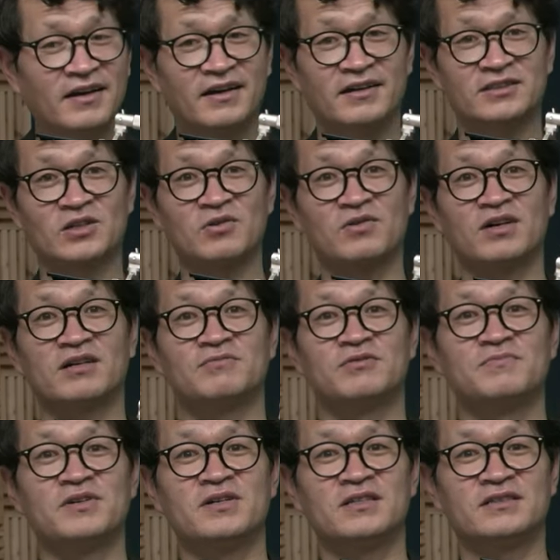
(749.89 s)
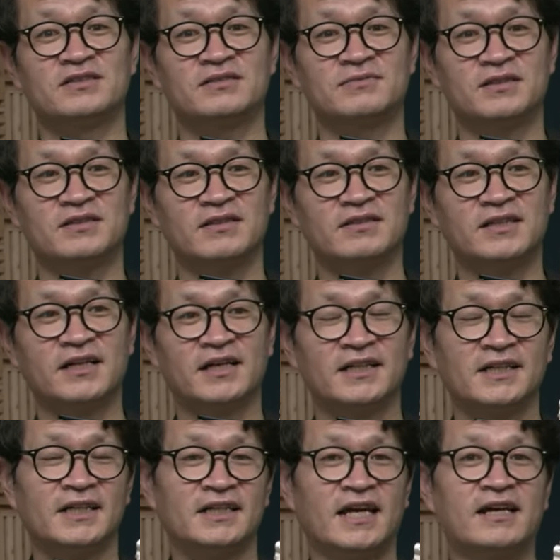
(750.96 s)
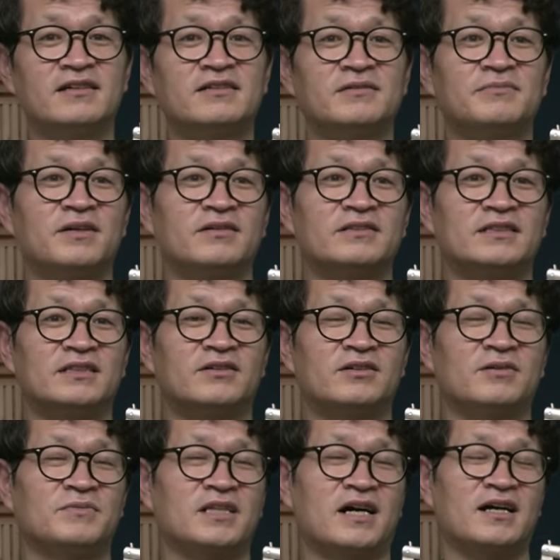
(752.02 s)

네, 성과가 아닙니다. 분명히 있습니다. 근데 예를 들면은 이런 겁니다.